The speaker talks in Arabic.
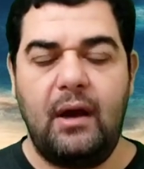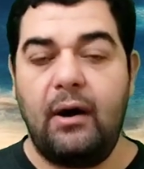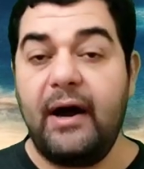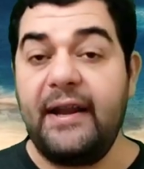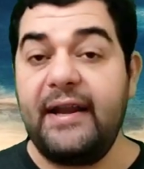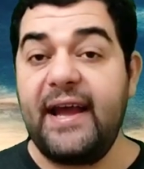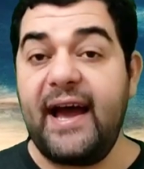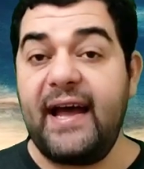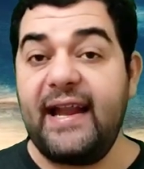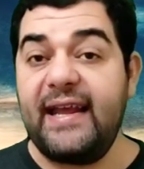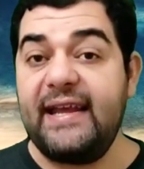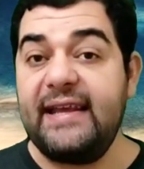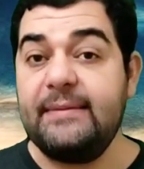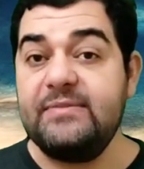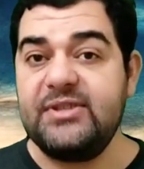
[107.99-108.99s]
وأن
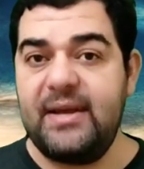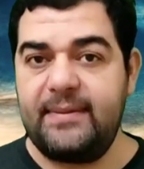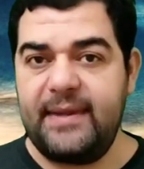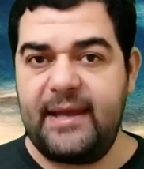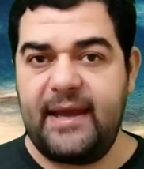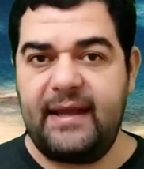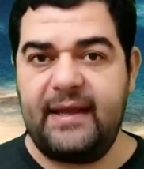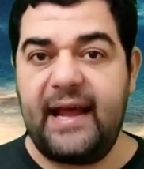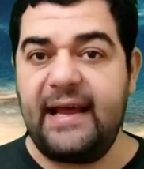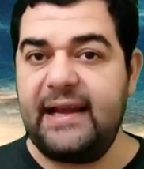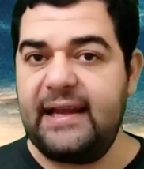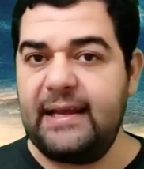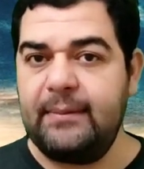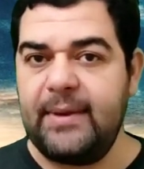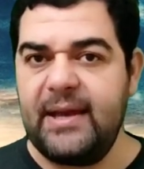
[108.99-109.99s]
عليهم جميعا
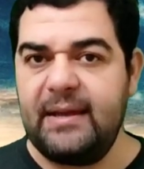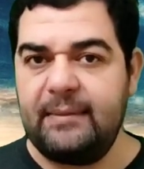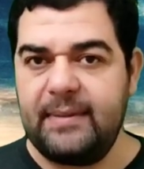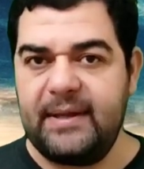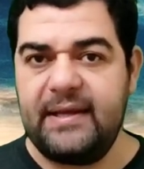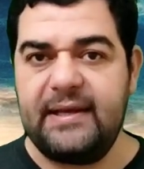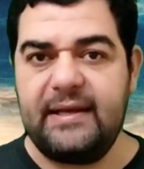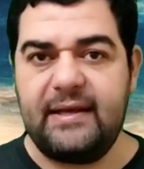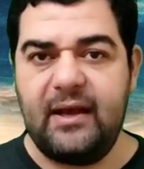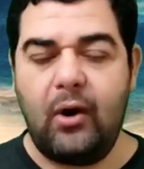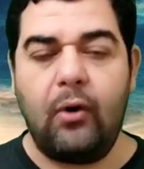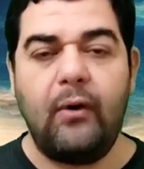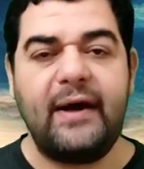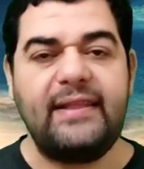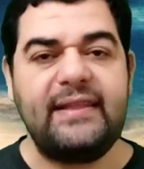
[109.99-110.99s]
الإيمان به
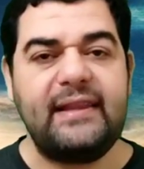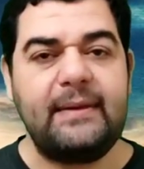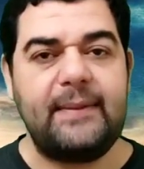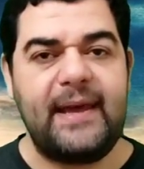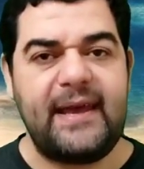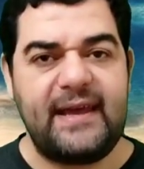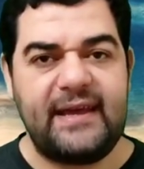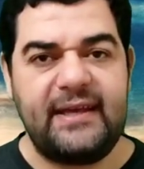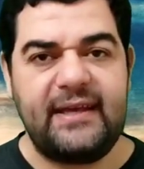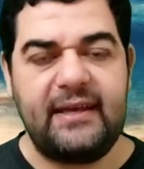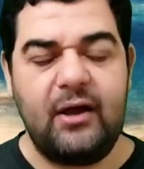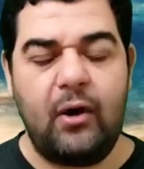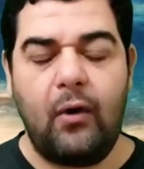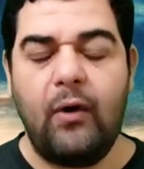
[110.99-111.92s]
واتباعه